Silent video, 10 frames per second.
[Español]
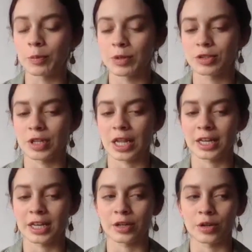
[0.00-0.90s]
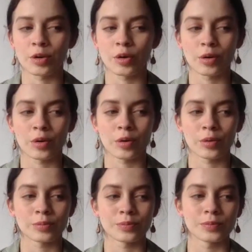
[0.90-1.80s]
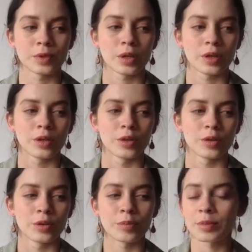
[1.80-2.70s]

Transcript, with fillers: personal de que no, no,